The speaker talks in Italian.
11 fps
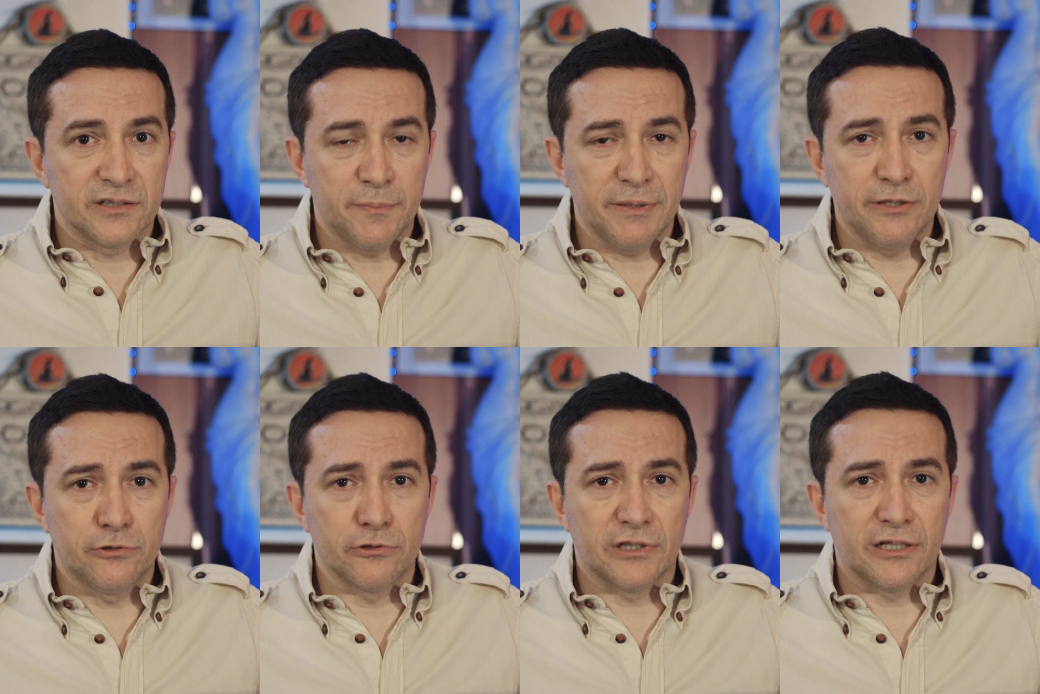
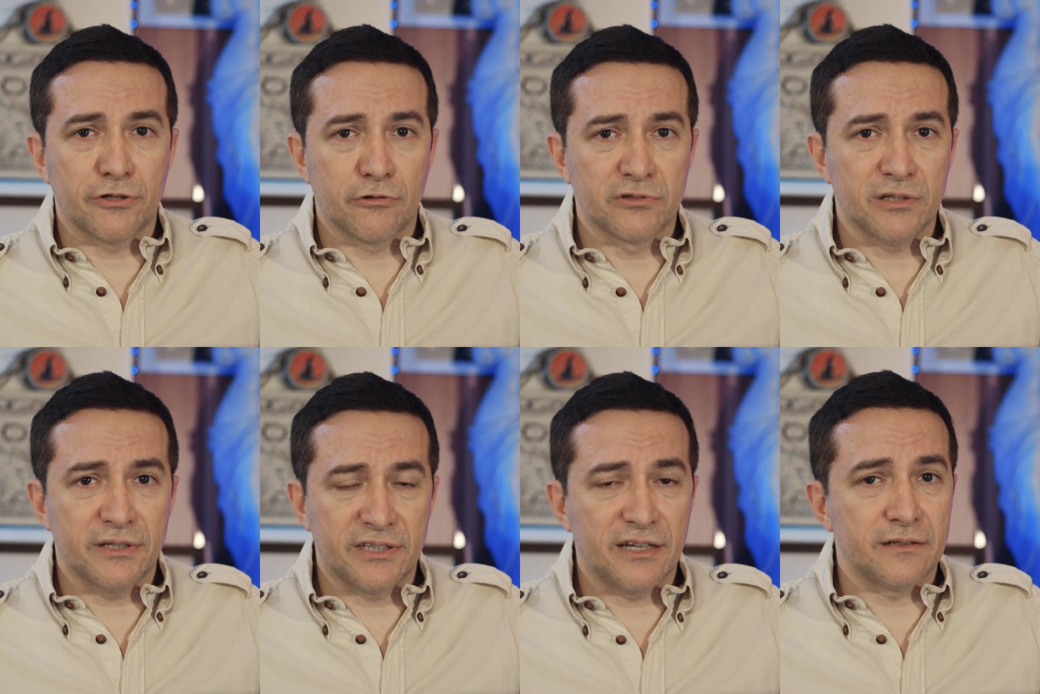dipinto nella seconda
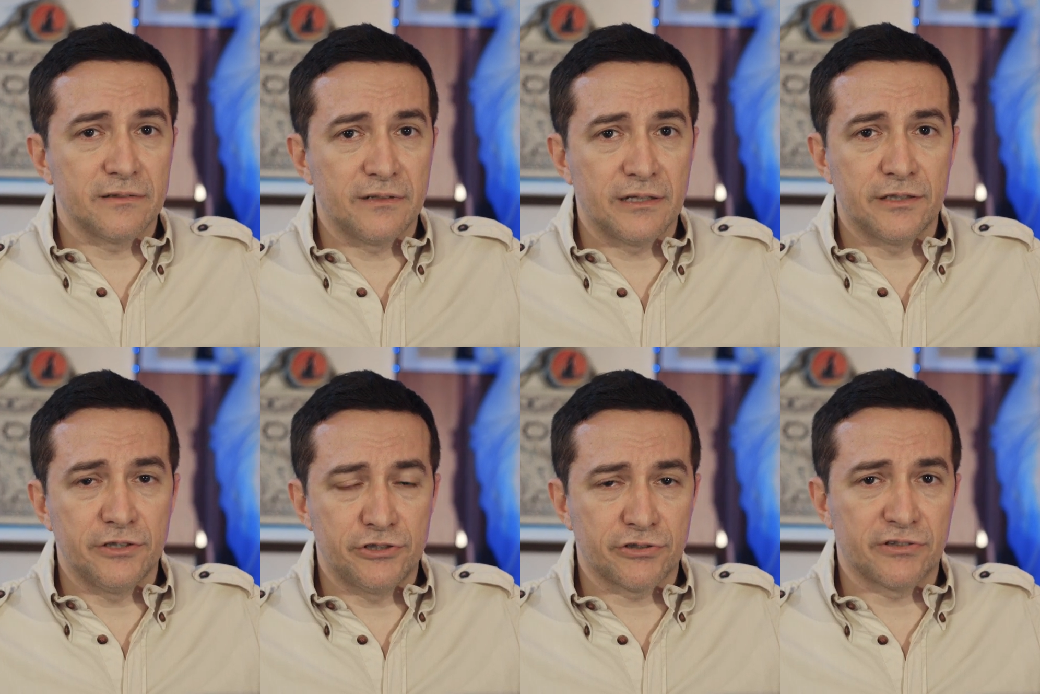metà del
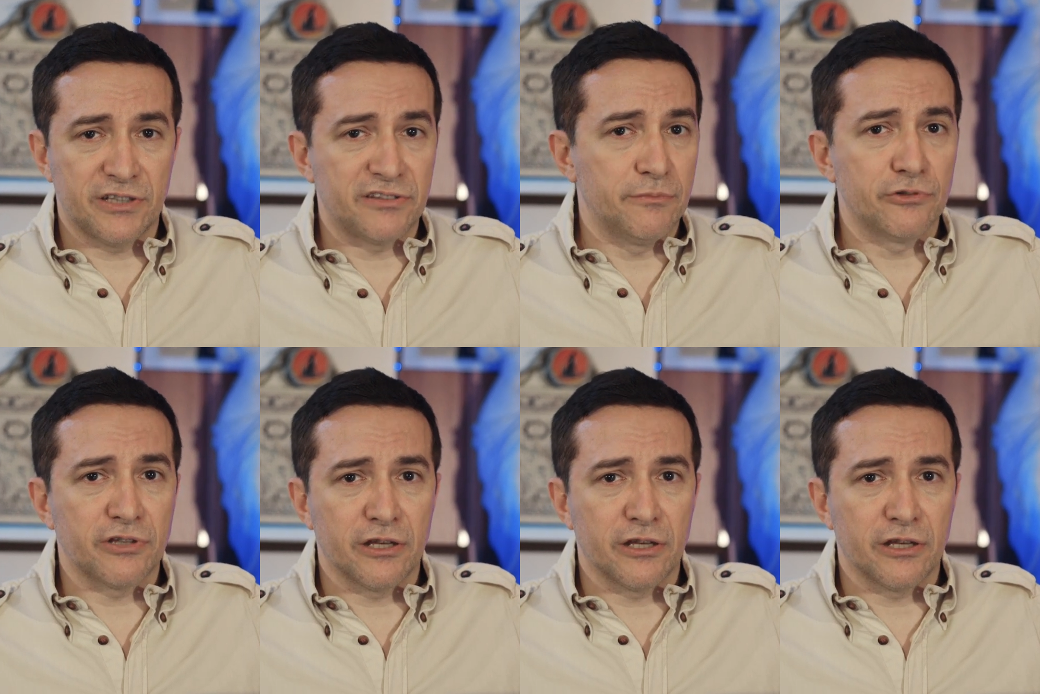XVII